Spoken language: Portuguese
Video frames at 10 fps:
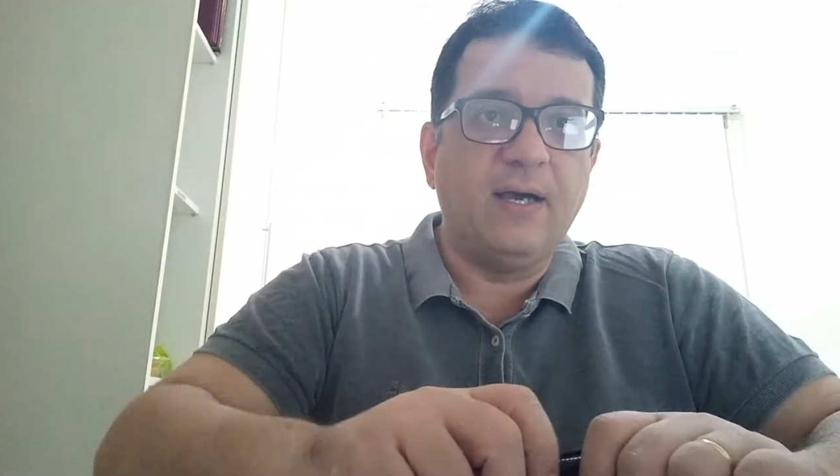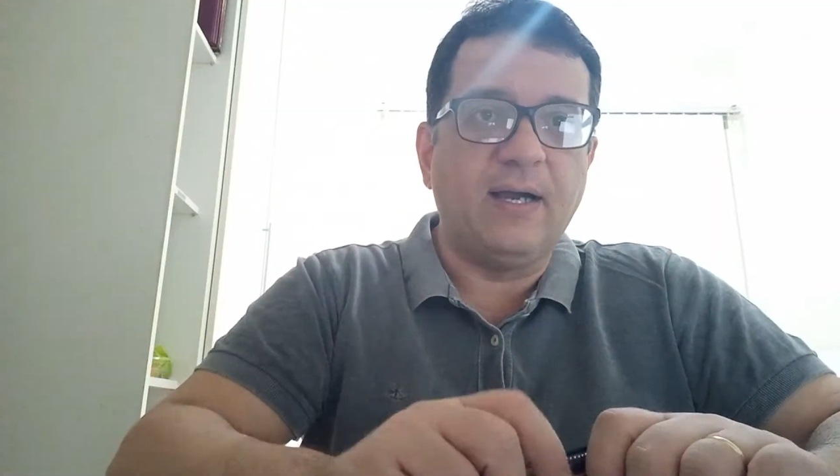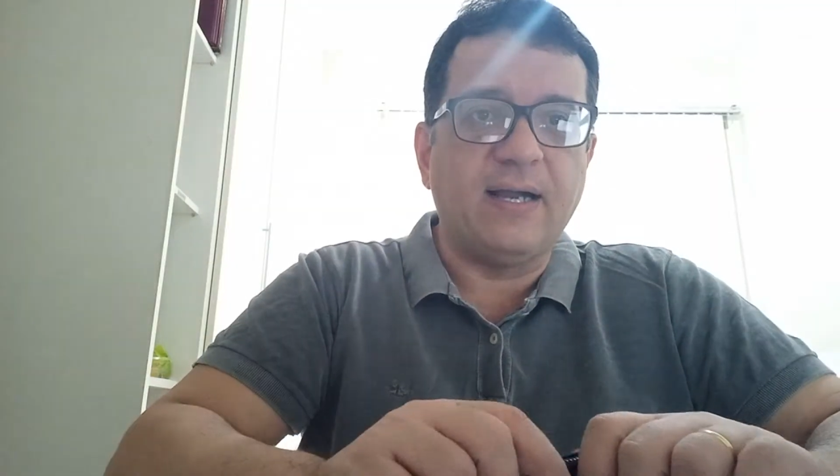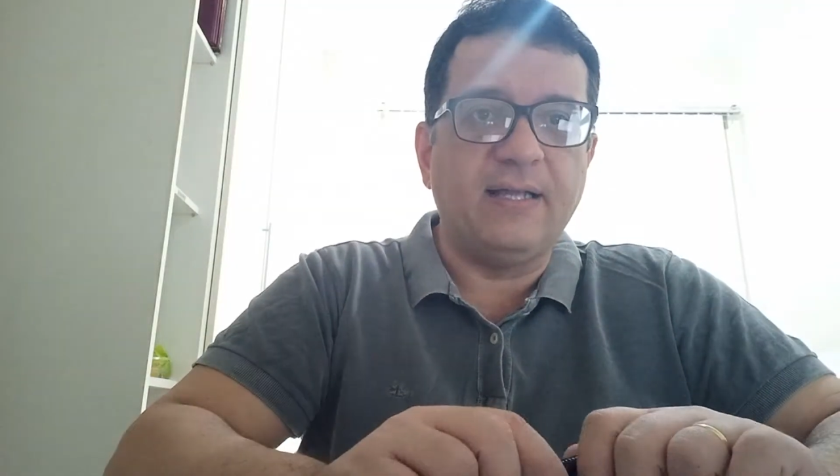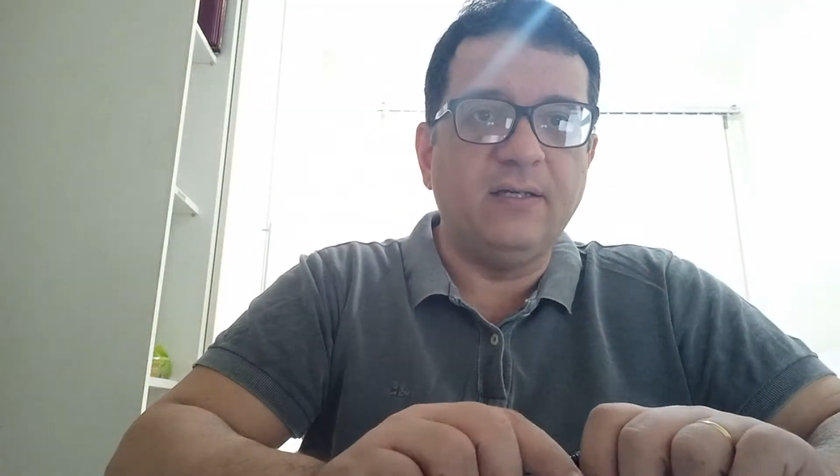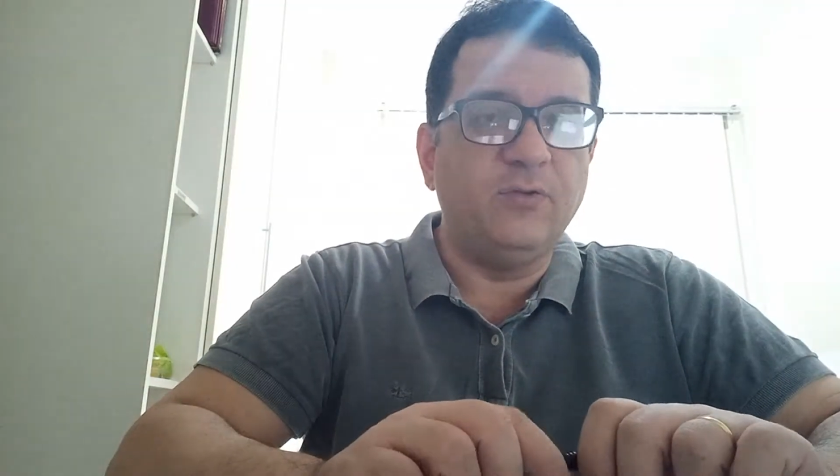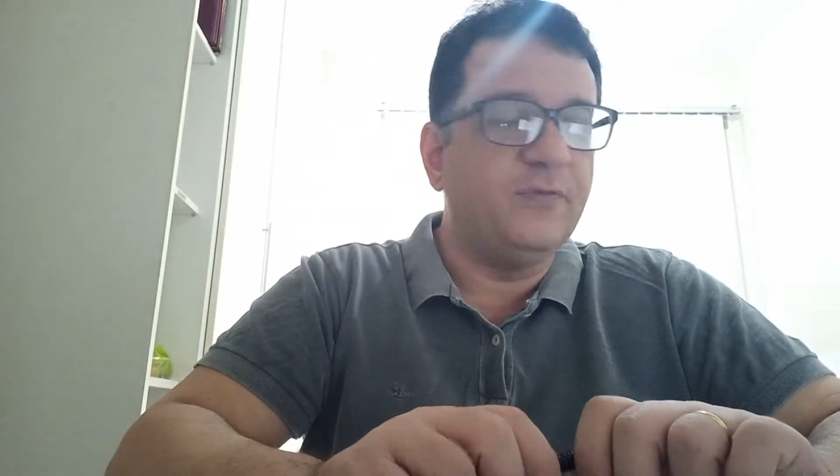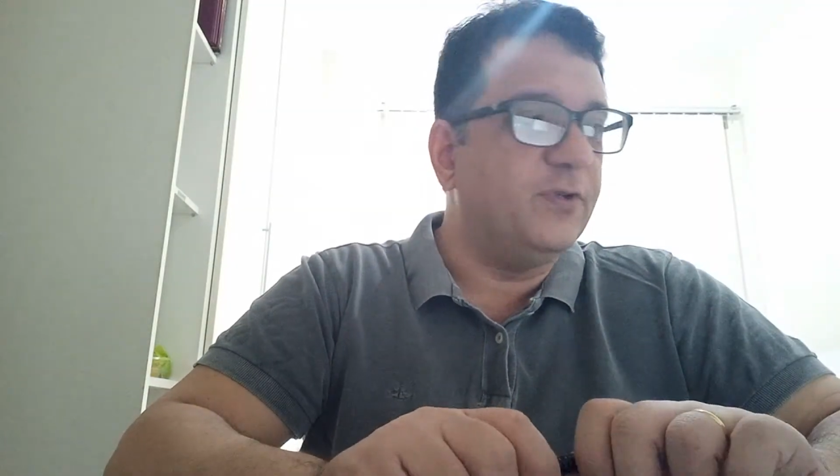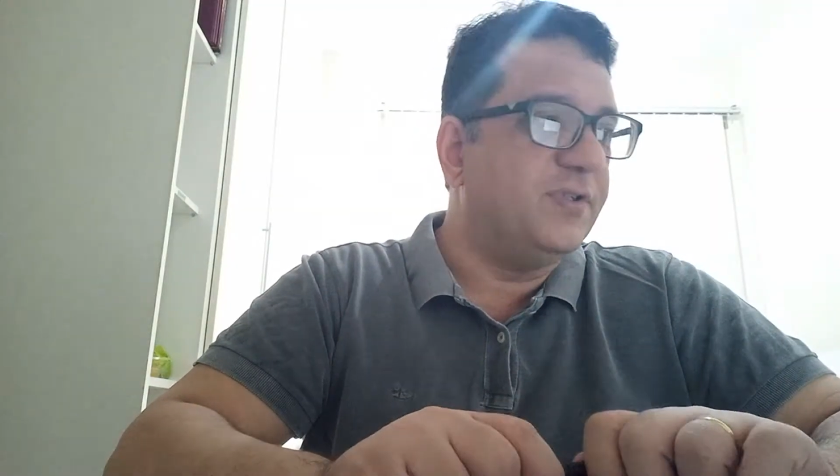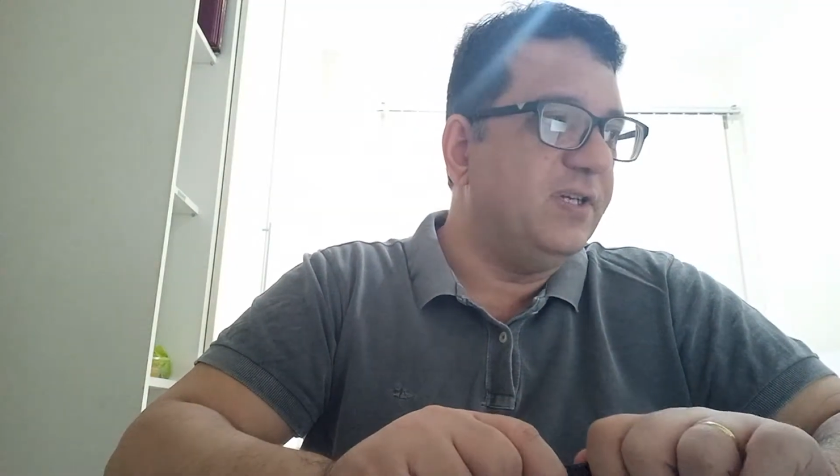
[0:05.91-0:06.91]
a cada um de
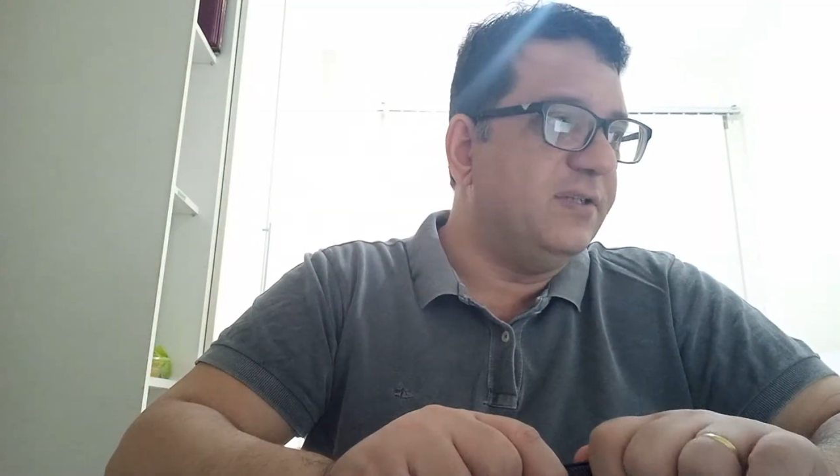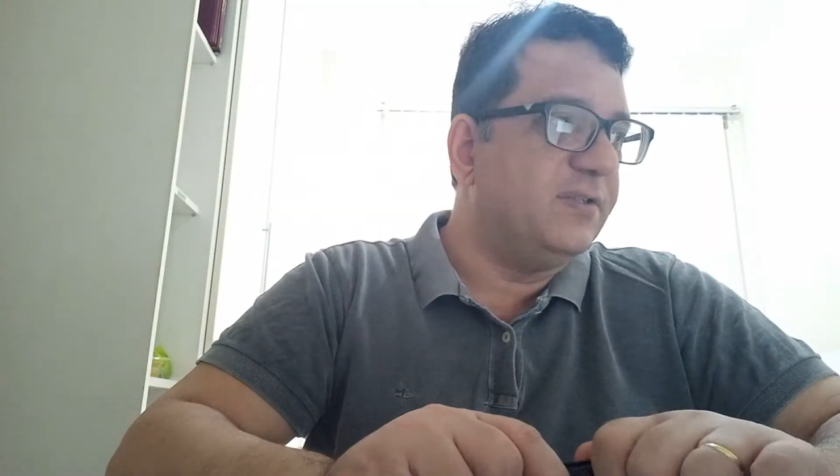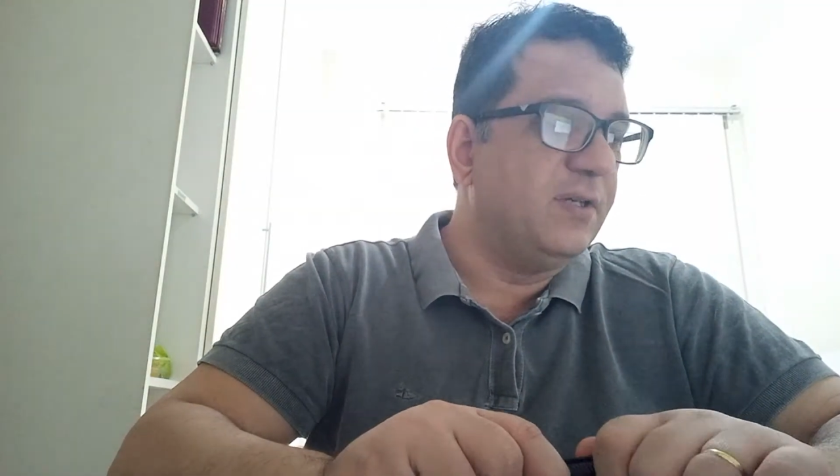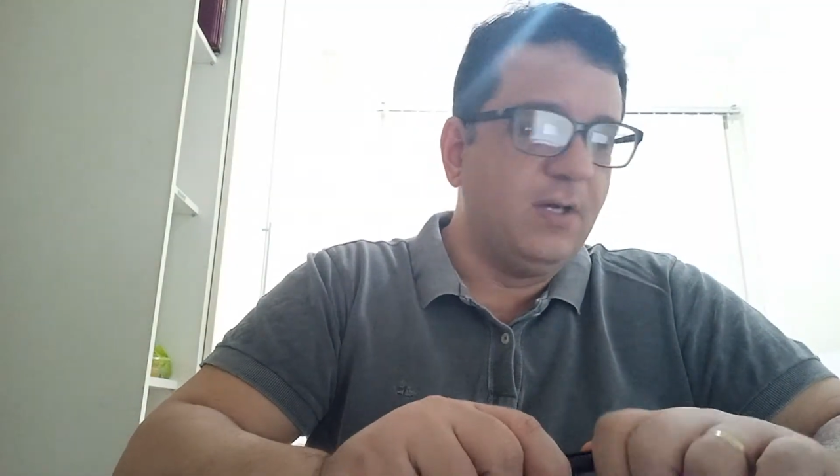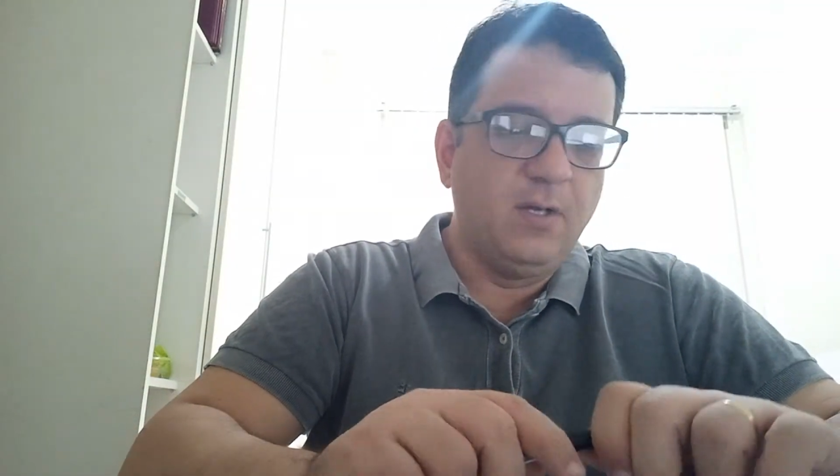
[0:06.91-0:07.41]
vocês.